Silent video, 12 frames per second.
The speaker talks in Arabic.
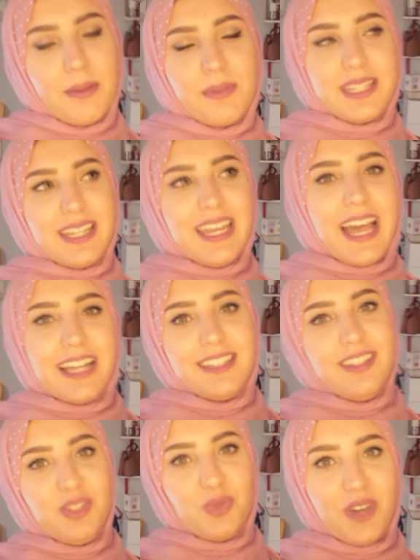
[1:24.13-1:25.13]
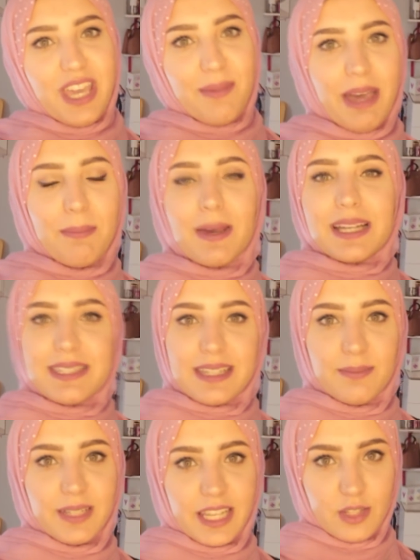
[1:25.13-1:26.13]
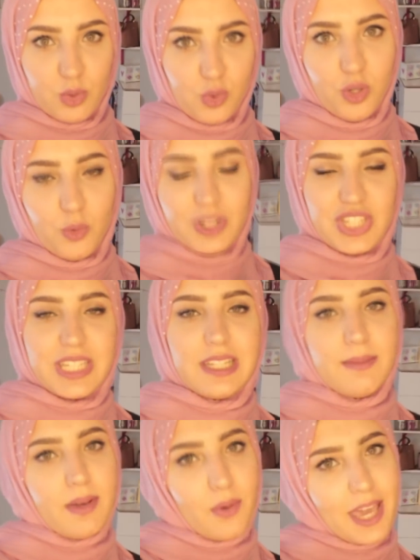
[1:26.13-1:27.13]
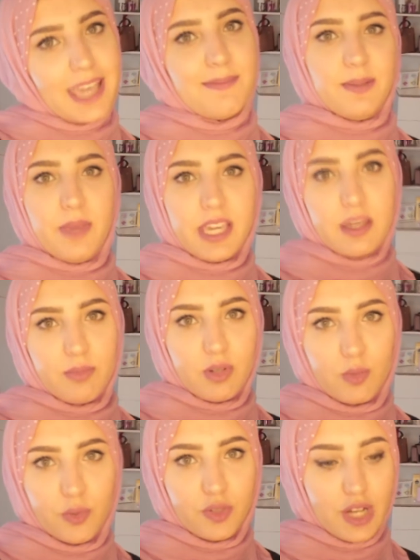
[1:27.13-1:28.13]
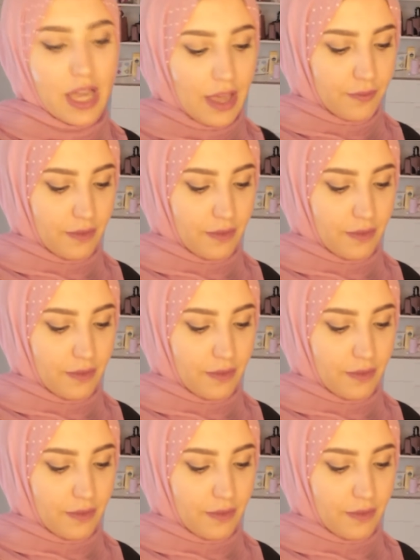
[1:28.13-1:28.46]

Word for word: بس انا عكس شويه بحب اغسل بالغسول واشيل البواقي بالميك اب ريموفر